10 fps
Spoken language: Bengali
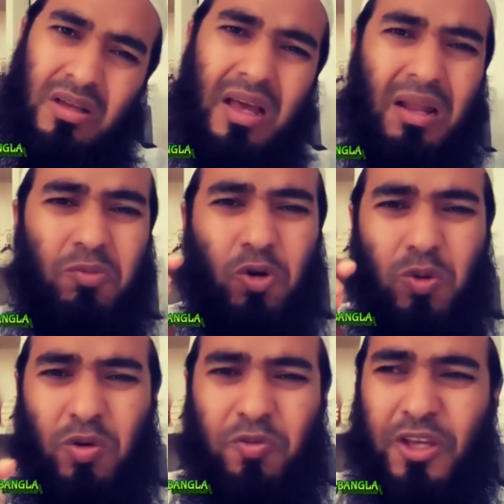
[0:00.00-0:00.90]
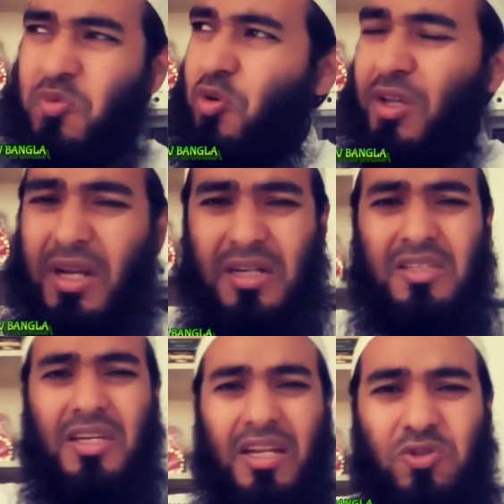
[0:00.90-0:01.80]
আর আমি বলবো ফেসবুকে একটা
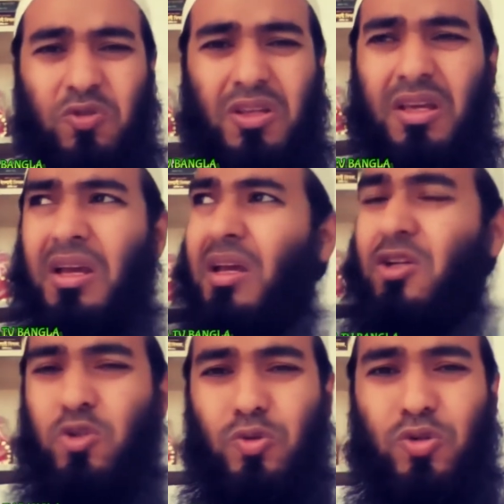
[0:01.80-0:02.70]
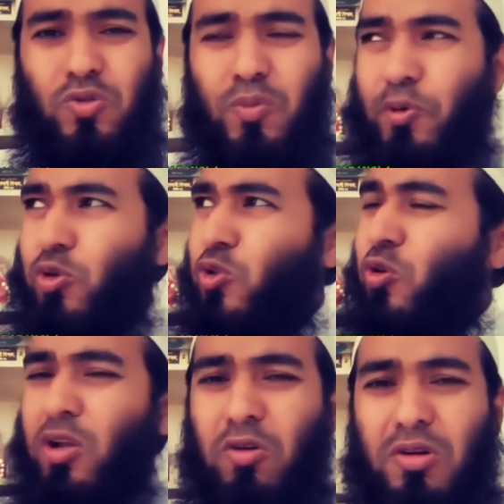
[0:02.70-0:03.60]
ছেলে যদি সুন্দর সুন্দর পোস্ট
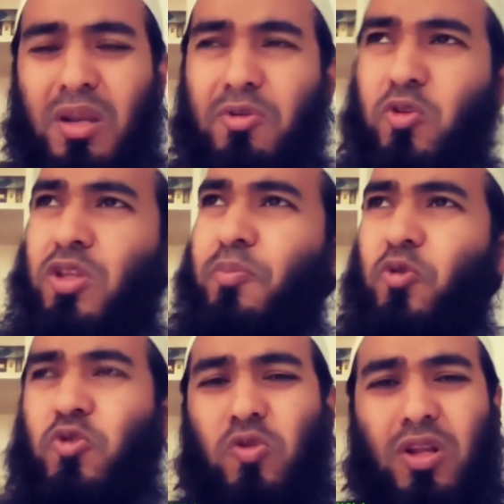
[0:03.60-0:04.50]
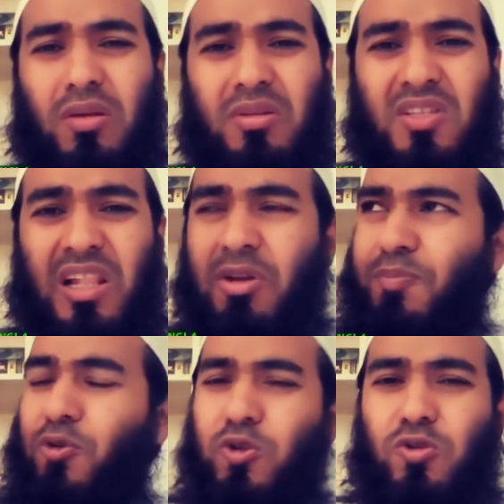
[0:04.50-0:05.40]
করে অন্যায়ের বিরুদ্ধে পোস্ট করে ইসলামিক
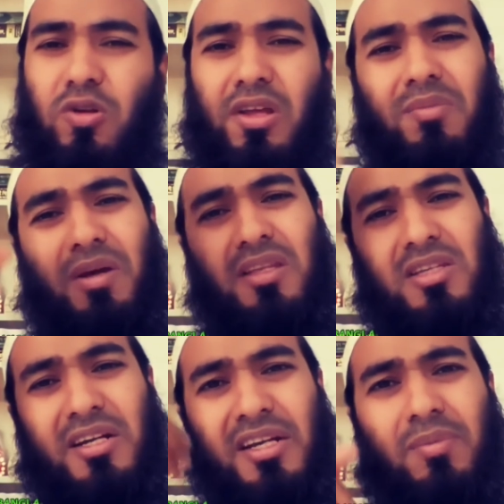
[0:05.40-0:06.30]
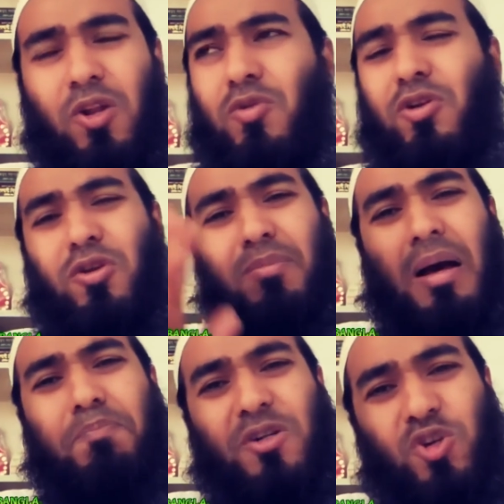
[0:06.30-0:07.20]
পোস্ট করে এর মানে ছেলেটাকে ভালো মনে করে
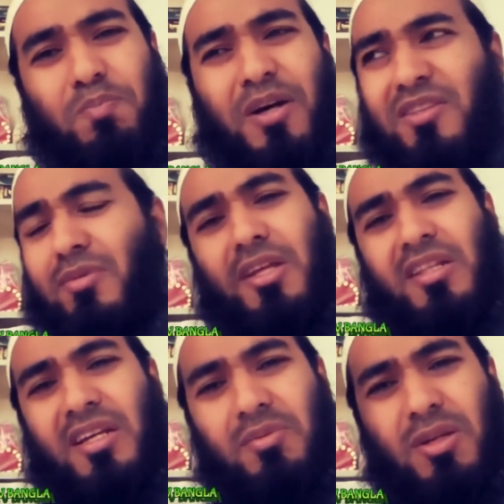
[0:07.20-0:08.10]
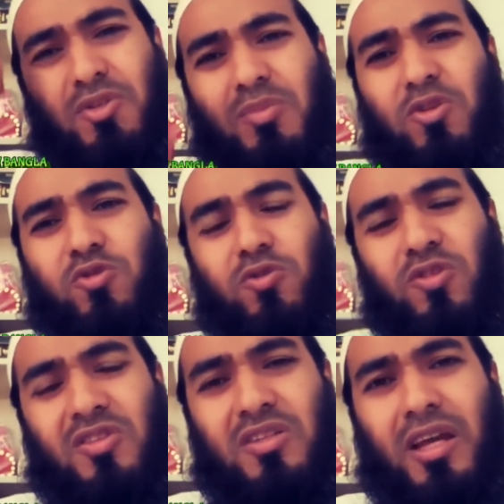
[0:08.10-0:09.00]
বাপ মা সব বাদ দিয়ে মেয়েরা তাকে বিয়ের প্রস্তাব দেওয়া শুরু
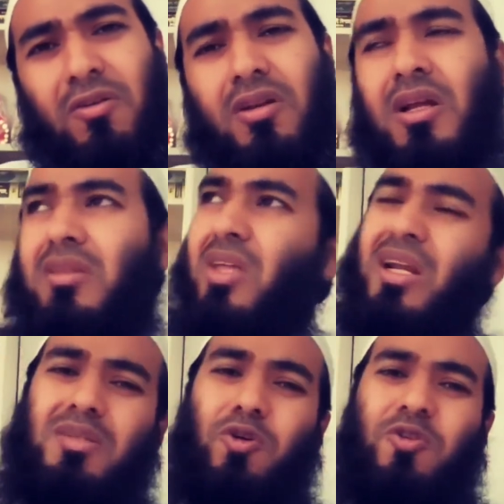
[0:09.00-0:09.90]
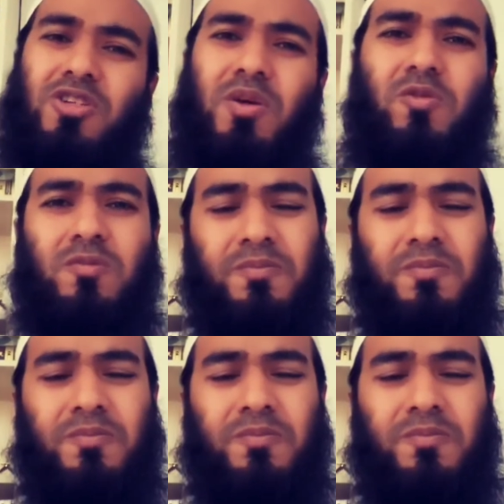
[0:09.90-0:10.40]
করে দিছে কেন তার কাছে মনে হয়েছে ভালো